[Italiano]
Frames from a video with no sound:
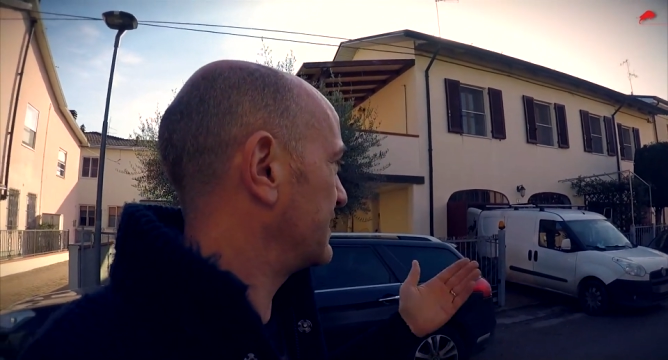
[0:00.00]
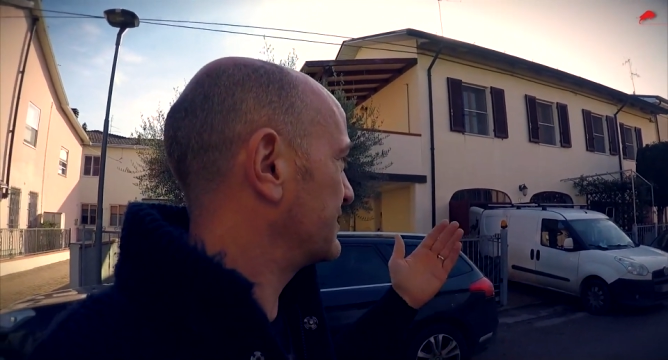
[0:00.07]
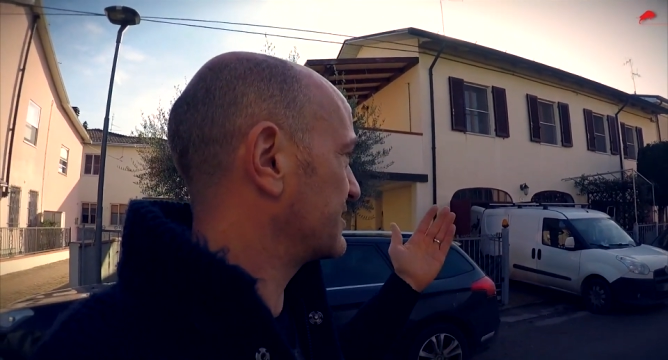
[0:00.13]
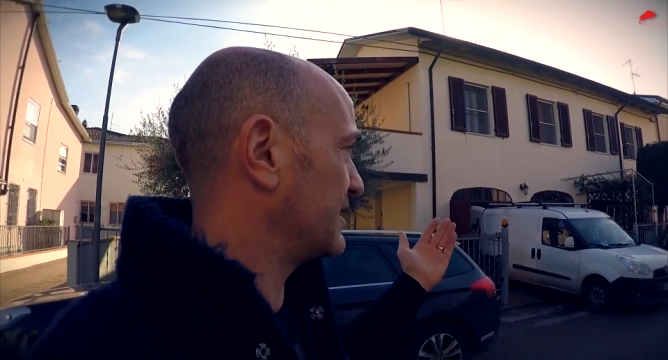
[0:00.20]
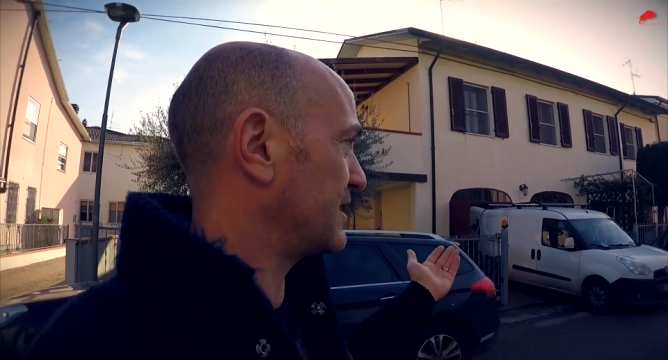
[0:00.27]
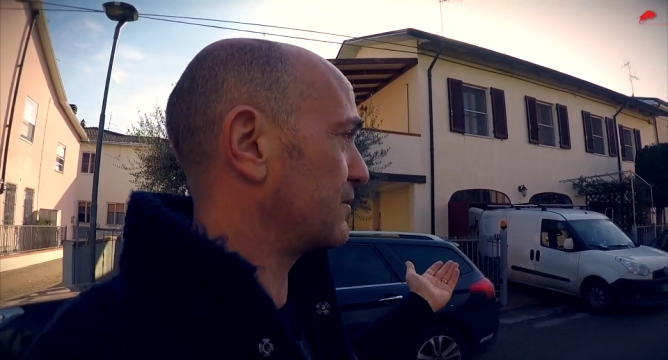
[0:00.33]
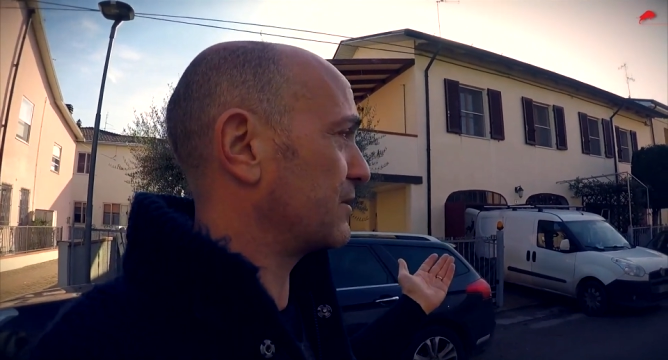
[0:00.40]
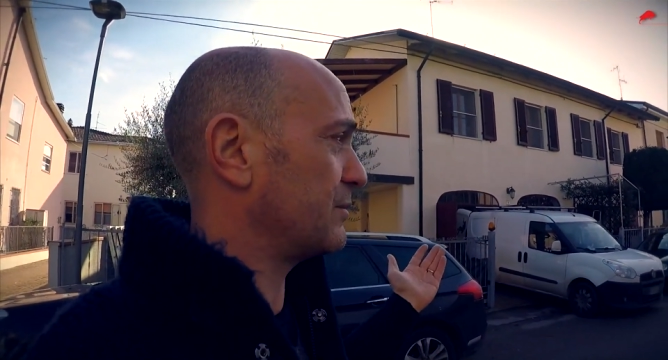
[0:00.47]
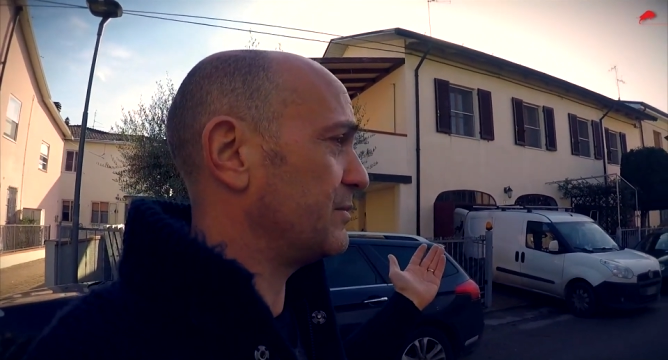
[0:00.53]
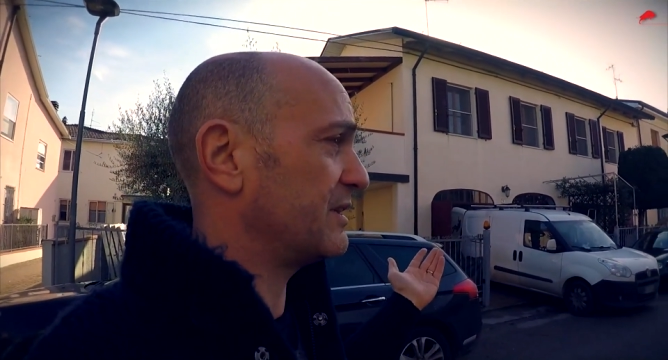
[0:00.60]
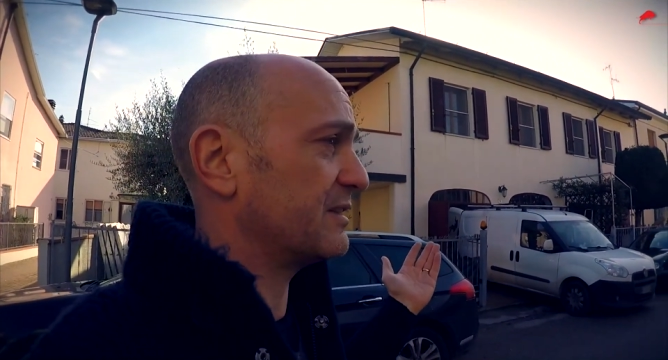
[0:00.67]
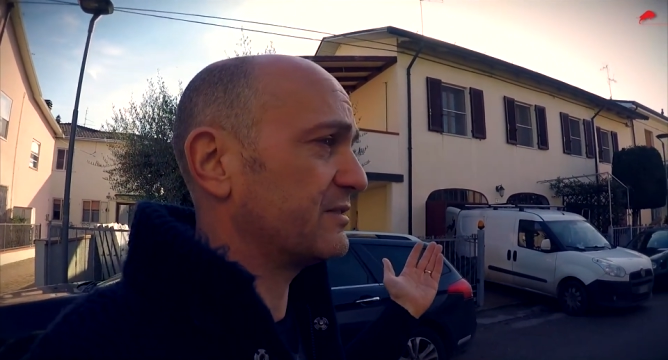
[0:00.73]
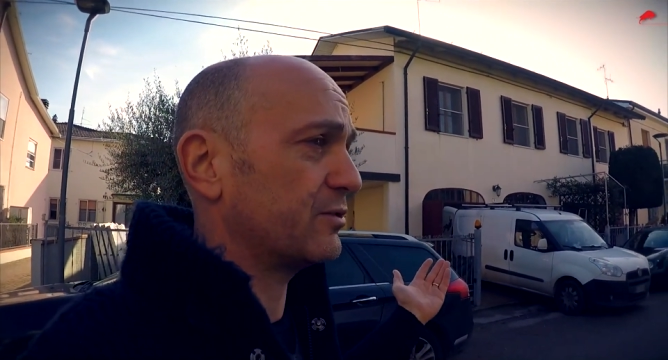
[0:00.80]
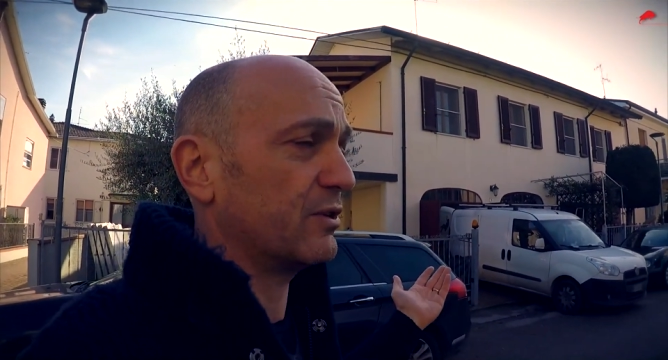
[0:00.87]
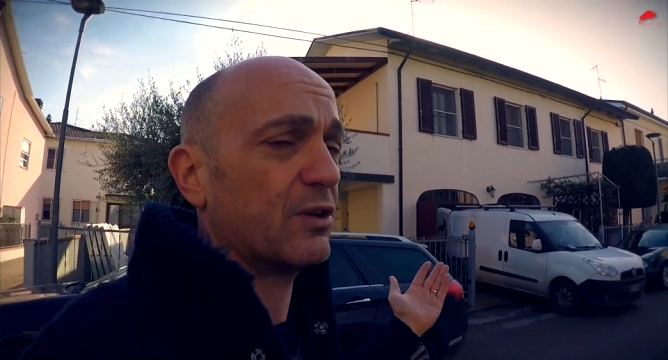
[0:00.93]
riscaldare
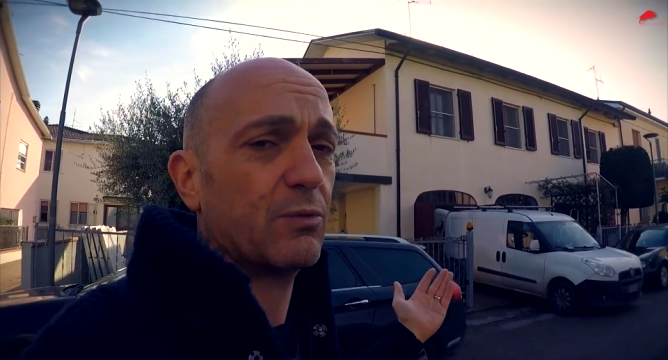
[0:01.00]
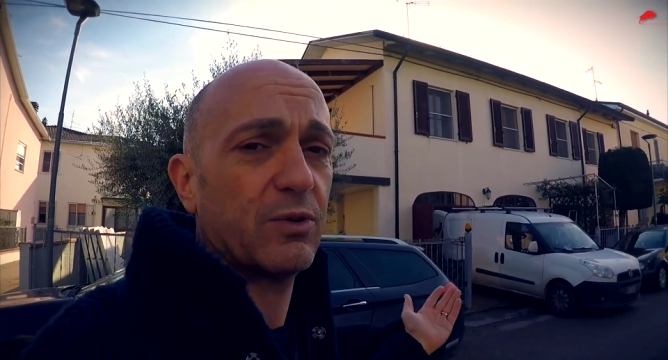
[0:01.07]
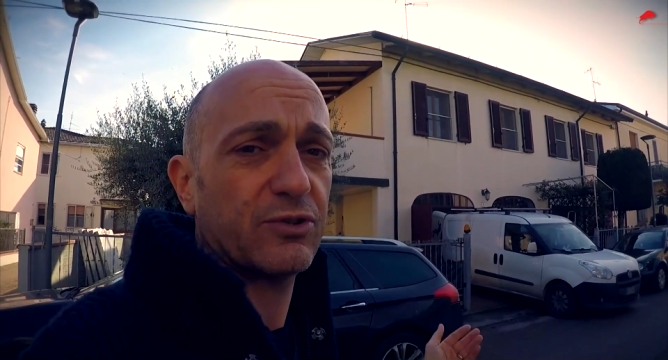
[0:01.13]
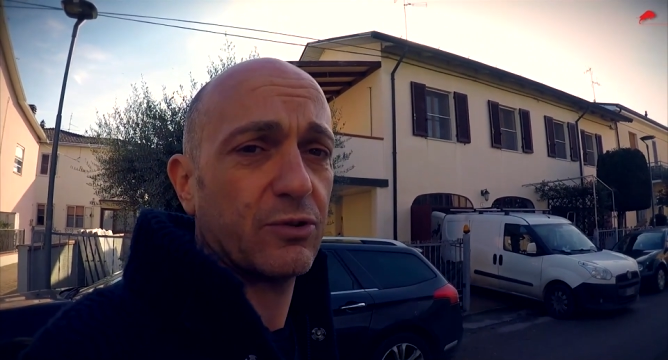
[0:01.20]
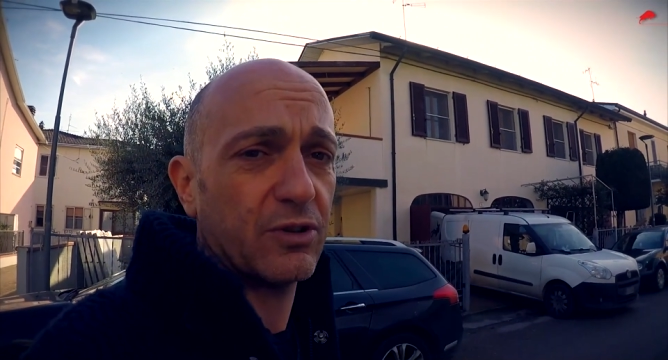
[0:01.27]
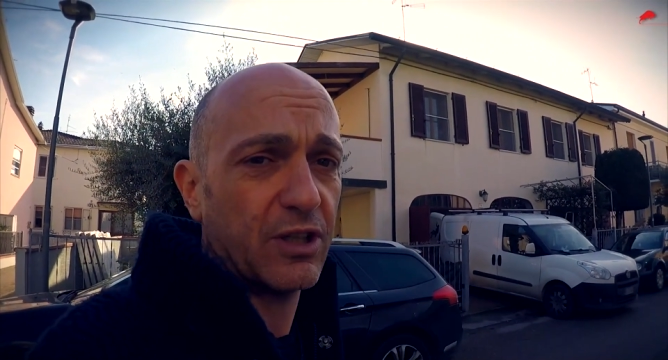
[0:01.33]
un'abitazione di questo